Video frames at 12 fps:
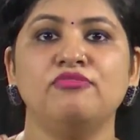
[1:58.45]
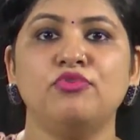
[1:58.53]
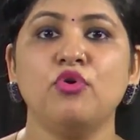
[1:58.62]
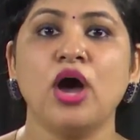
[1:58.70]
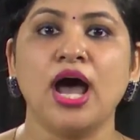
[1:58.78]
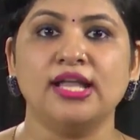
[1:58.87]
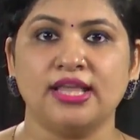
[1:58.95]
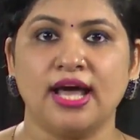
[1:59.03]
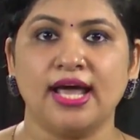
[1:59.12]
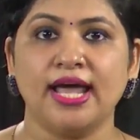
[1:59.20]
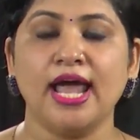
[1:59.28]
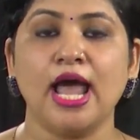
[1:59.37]
वो
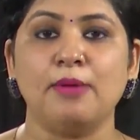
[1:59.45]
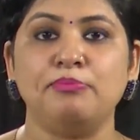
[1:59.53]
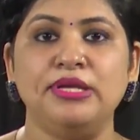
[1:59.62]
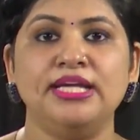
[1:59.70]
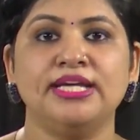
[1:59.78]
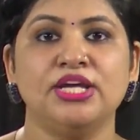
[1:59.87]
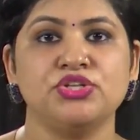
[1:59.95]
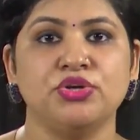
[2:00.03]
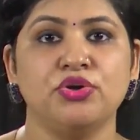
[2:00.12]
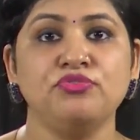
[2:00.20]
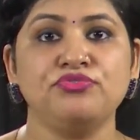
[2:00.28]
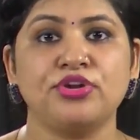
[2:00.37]
आता है
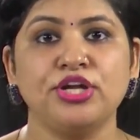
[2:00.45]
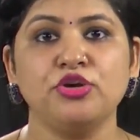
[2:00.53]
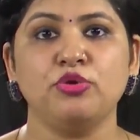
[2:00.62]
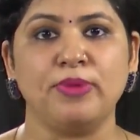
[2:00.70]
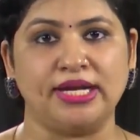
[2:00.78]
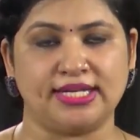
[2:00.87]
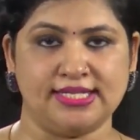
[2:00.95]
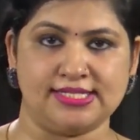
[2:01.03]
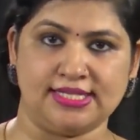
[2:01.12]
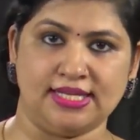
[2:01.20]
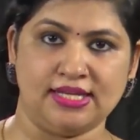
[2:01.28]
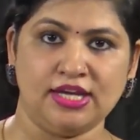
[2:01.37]
एप्लीकेशन ऑफ ट्रिग्नोमेट्री
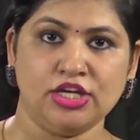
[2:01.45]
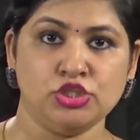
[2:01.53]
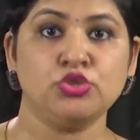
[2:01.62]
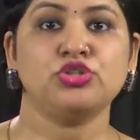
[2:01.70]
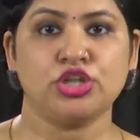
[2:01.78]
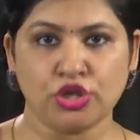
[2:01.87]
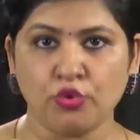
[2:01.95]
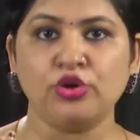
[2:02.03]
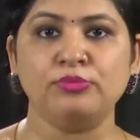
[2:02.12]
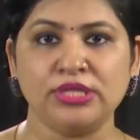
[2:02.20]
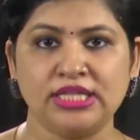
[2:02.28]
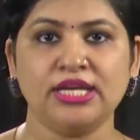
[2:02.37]
से जो
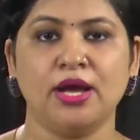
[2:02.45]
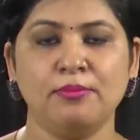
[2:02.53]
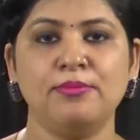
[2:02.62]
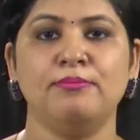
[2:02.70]
त्रिकोणमिति हम